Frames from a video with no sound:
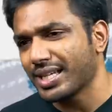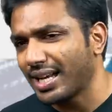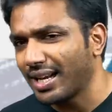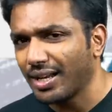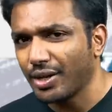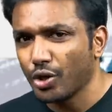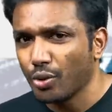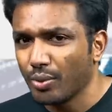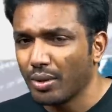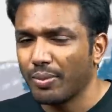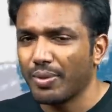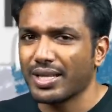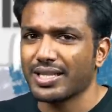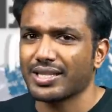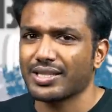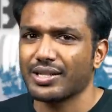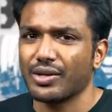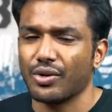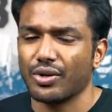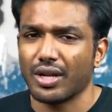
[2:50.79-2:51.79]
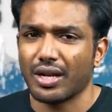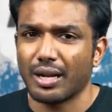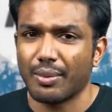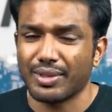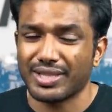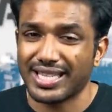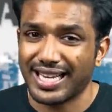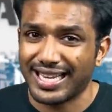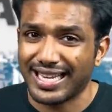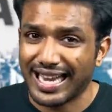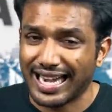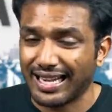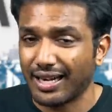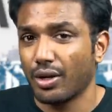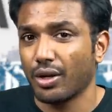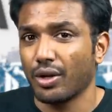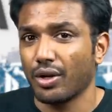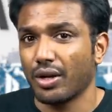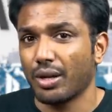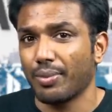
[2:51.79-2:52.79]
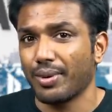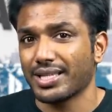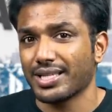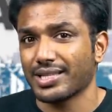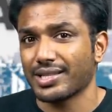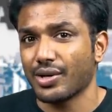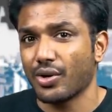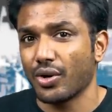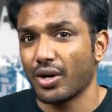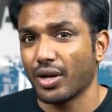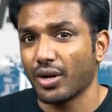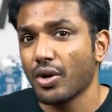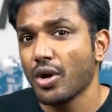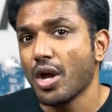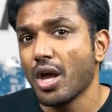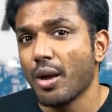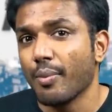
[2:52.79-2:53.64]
చాలా హ్యూమిడ్ ప్లేసెస్లో ఉన్నారు లేకపోతే చాలా ఎండలో ఉన్న ప్లేసెస్లో ఉన్నారు